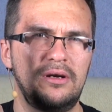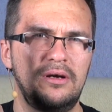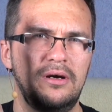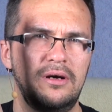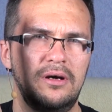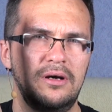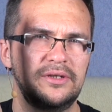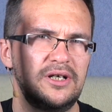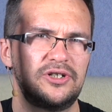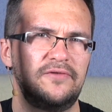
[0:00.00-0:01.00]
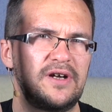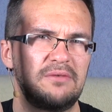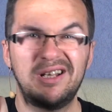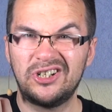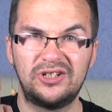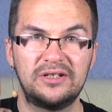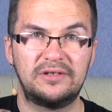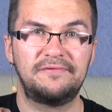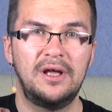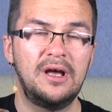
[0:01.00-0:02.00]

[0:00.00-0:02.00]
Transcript: э, даже в карман джинсов.